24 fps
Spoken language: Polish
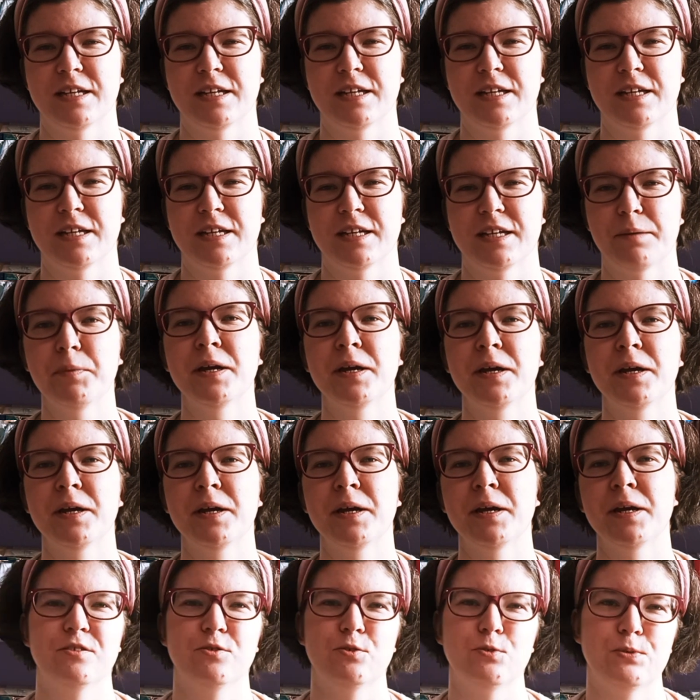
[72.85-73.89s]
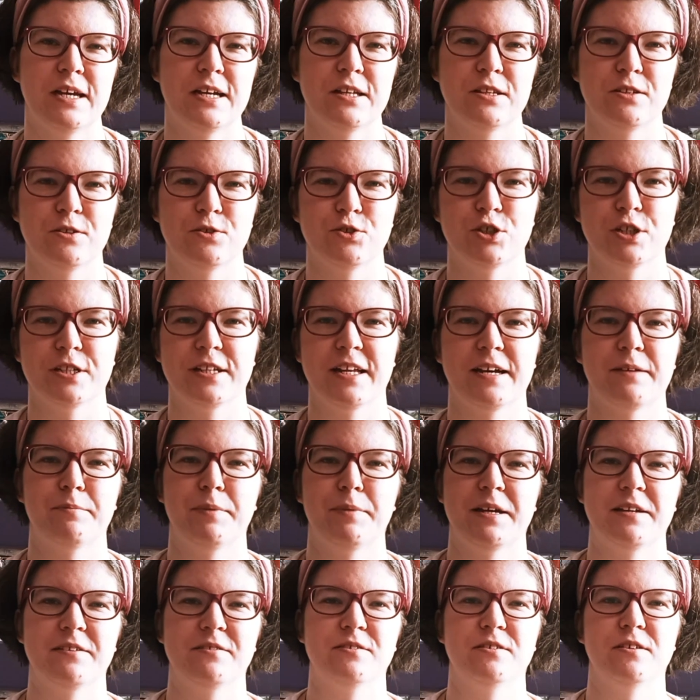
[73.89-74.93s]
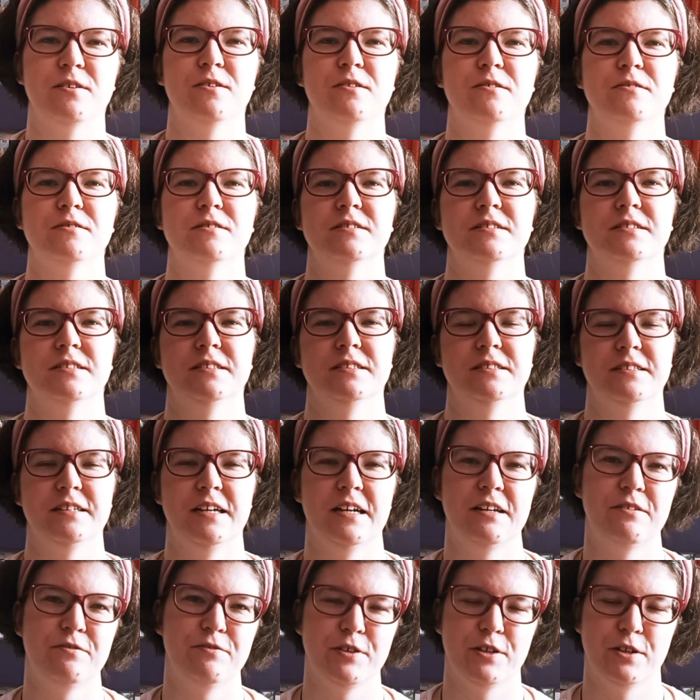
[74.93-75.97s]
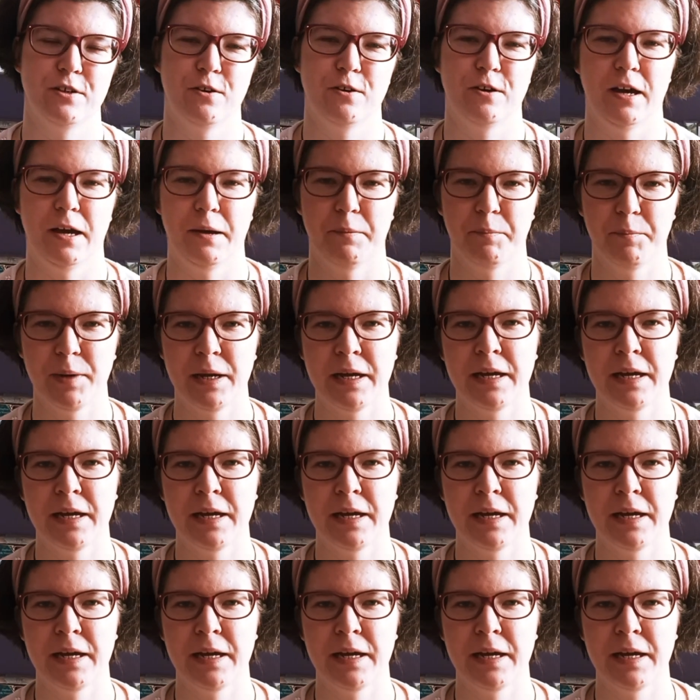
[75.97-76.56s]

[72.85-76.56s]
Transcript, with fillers: mm, ze względu na to, że tak bardzo elfy kocham.